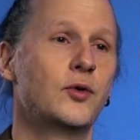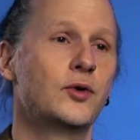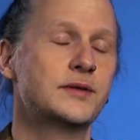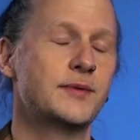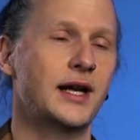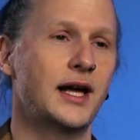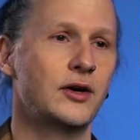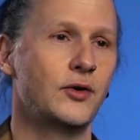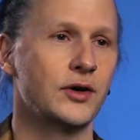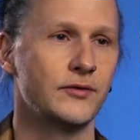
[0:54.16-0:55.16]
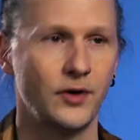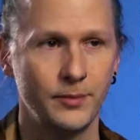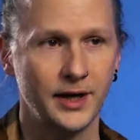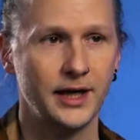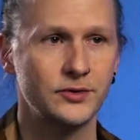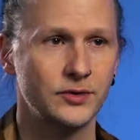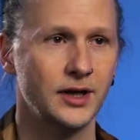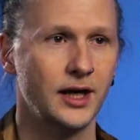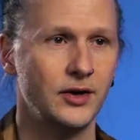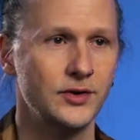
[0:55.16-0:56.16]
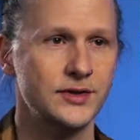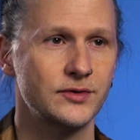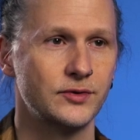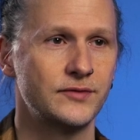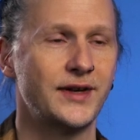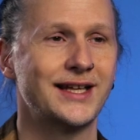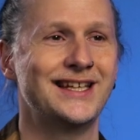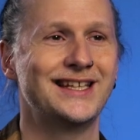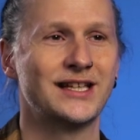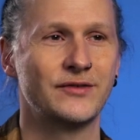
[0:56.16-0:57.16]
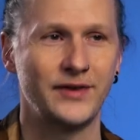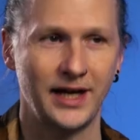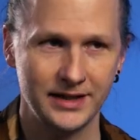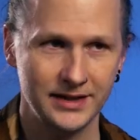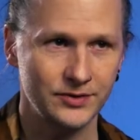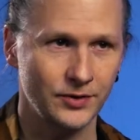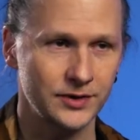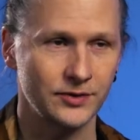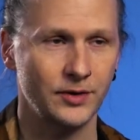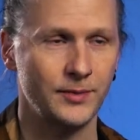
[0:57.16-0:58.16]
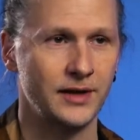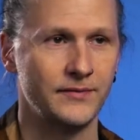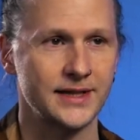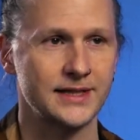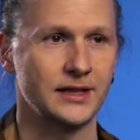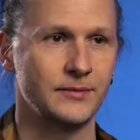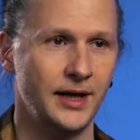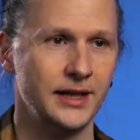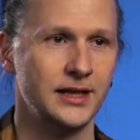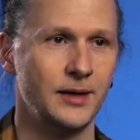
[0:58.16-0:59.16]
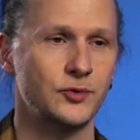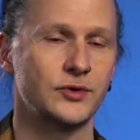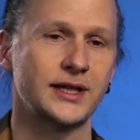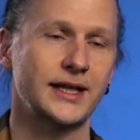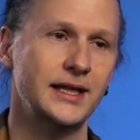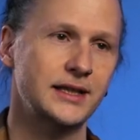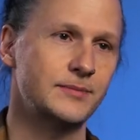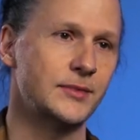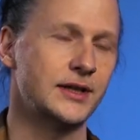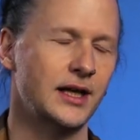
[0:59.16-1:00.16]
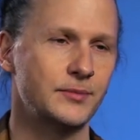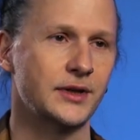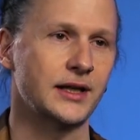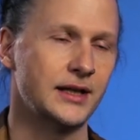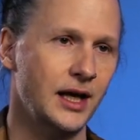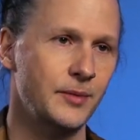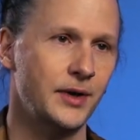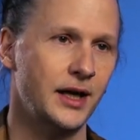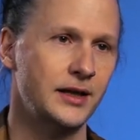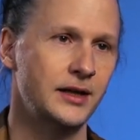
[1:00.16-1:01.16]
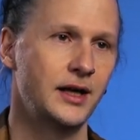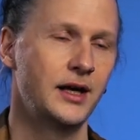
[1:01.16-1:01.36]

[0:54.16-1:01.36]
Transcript: holt mal alle eure Vorbereitungen raus und vergegenwärtigt euch nochmal, was ihr gemacht habt und redet mit Nachbarinnen, Nachbarn,